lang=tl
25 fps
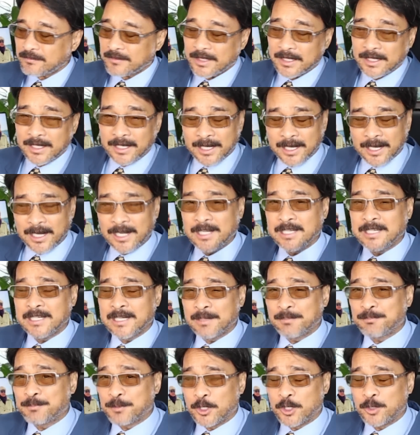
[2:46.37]
earlier
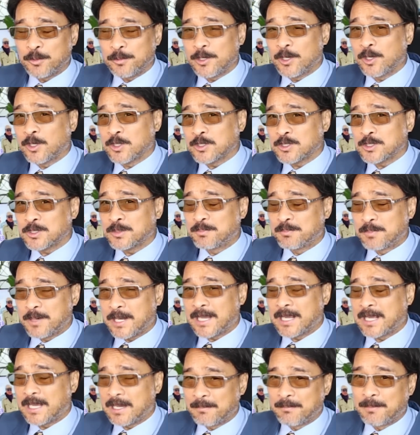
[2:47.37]
po we also
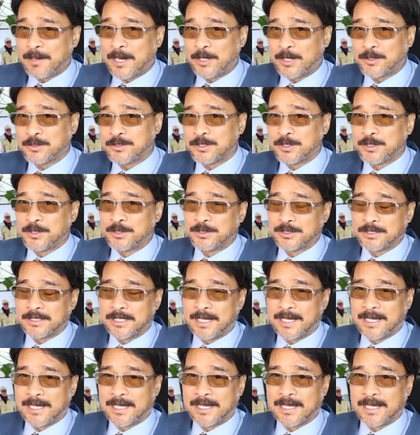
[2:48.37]
blog about yung
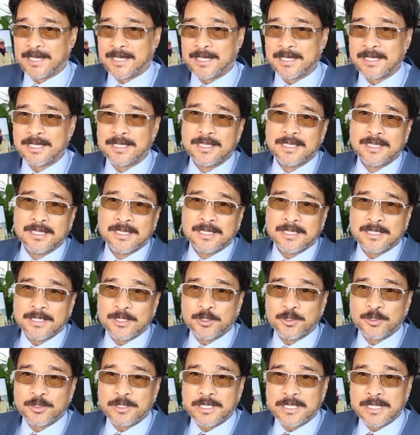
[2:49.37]
uh,
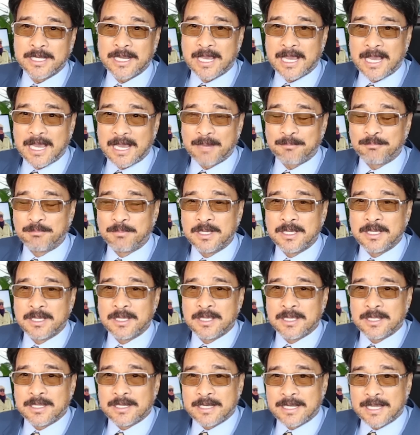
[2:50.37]
yung hinahab
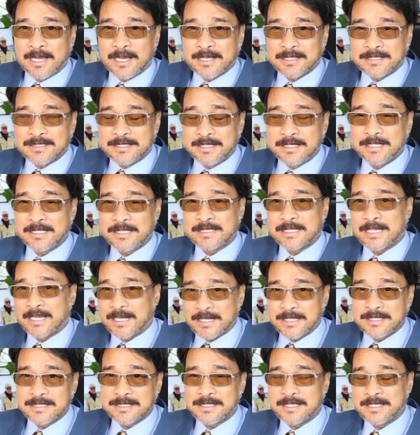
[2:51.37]
na sinita
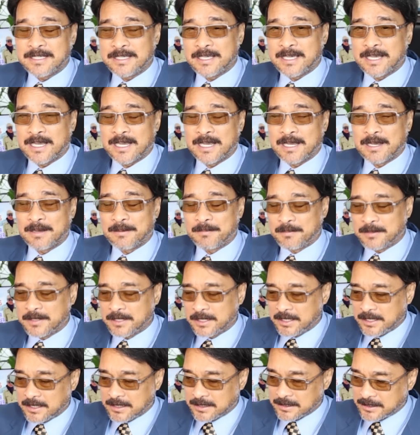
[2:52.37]
rin si uh,
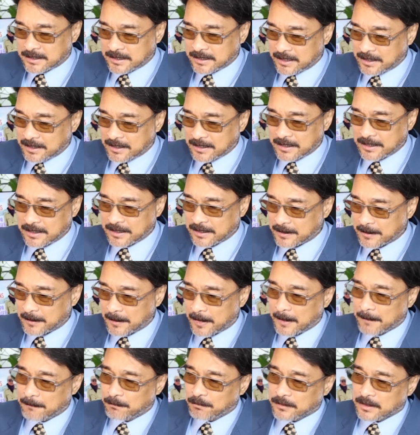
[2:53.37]
si
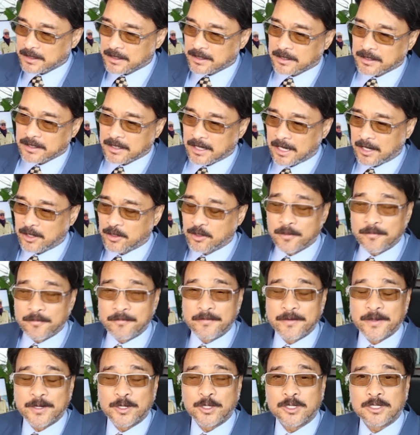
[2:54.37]
uh,
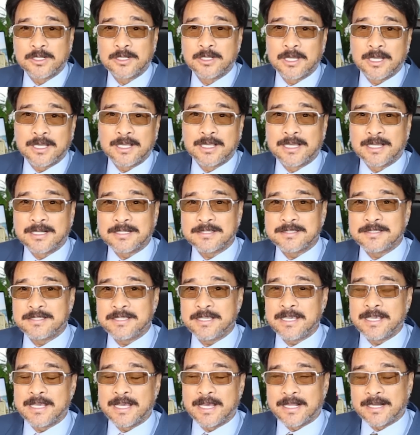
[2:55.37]
Governor
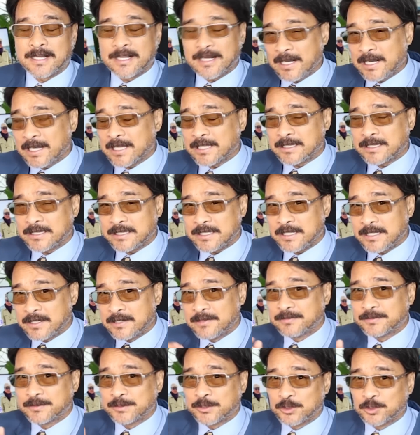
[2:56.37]
Garcia
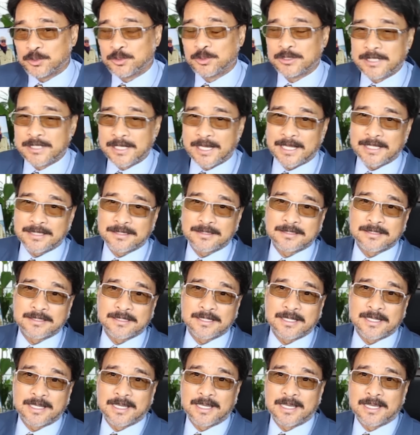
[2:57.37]
relative to that
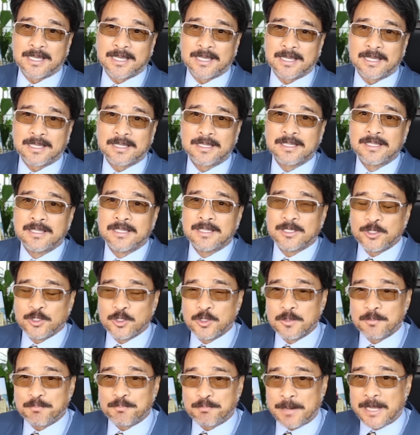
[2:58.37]
uh,
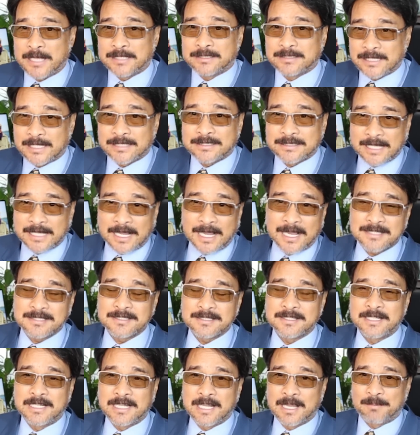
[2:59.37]
yung pagtataas
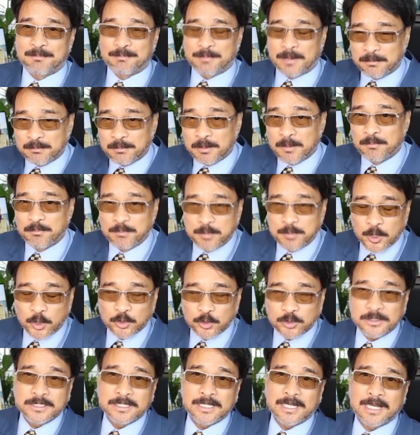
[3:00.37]
nila,
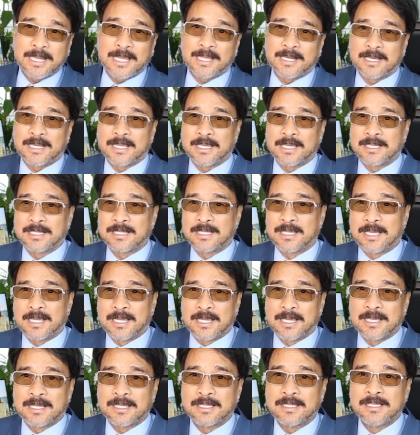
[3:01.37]
pagbo-bloat nila ng
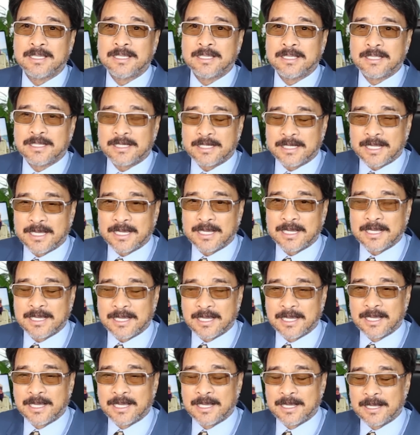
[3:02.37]
uh, ng
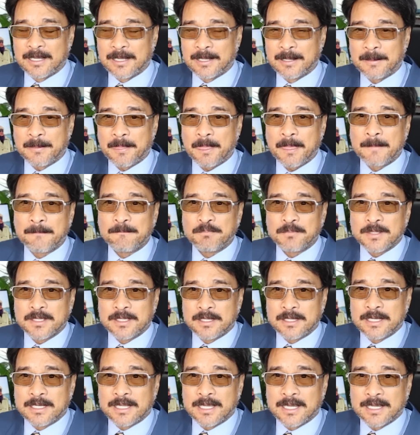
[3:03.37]
uh,
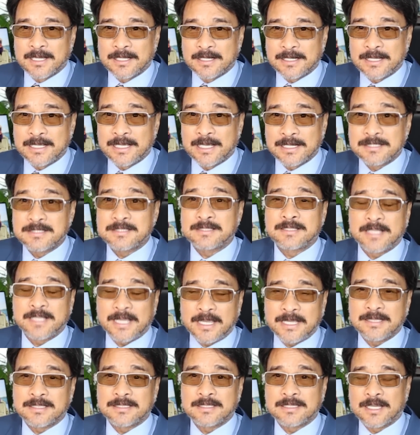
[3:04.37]
ng real
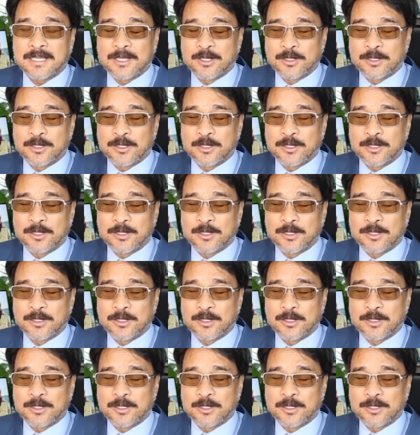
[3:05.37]
estate o, o